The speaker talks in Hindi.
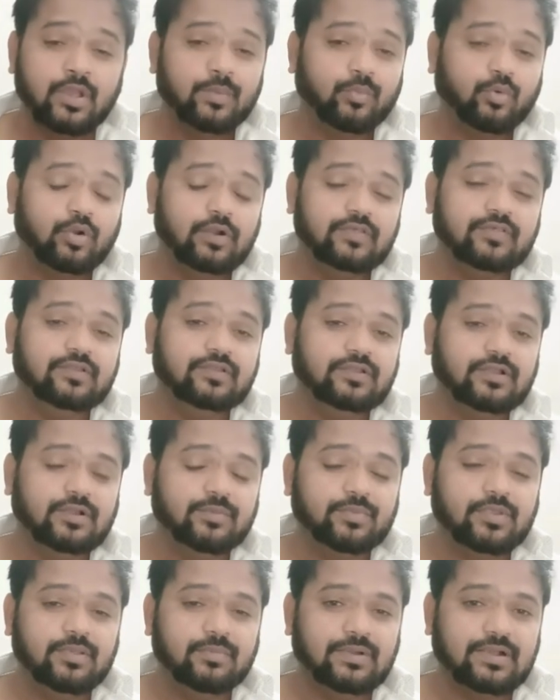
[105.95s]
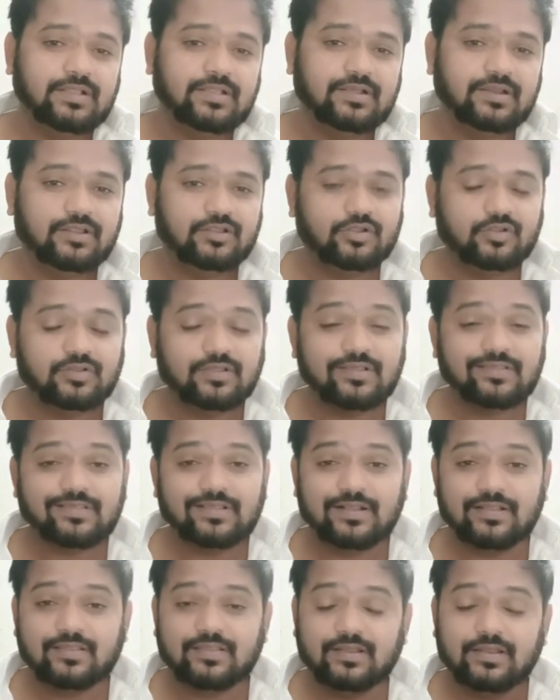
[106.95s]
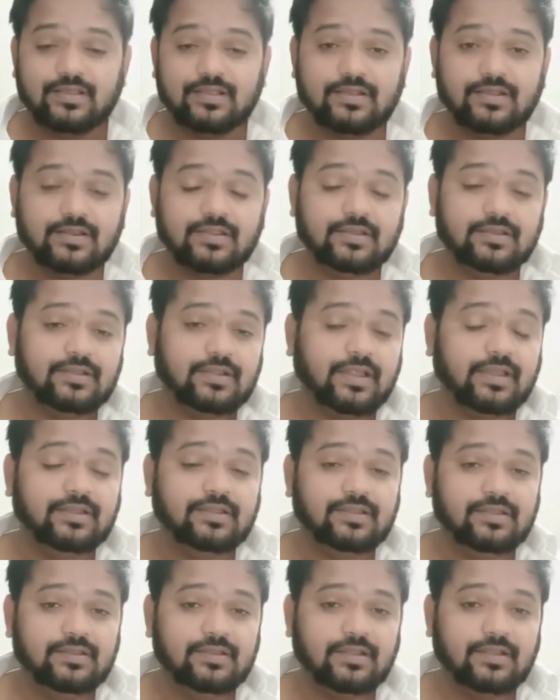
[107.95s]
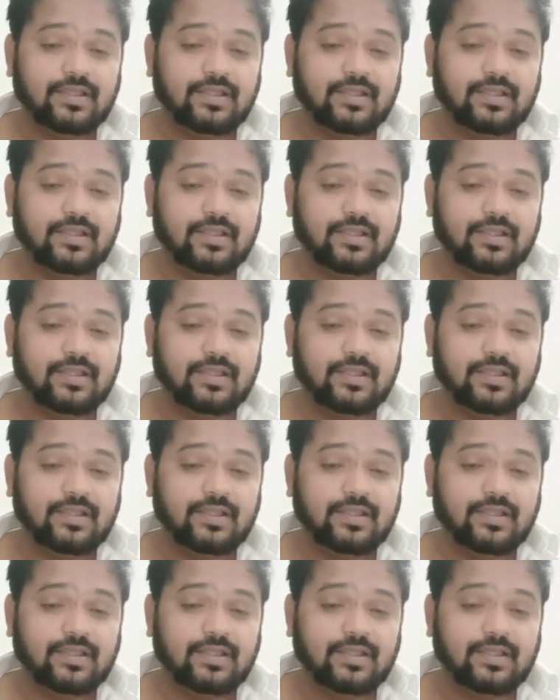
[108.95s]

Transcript: पॉलिसी टर्म की बात करें तो दस साल से लेकर के नाइन्टी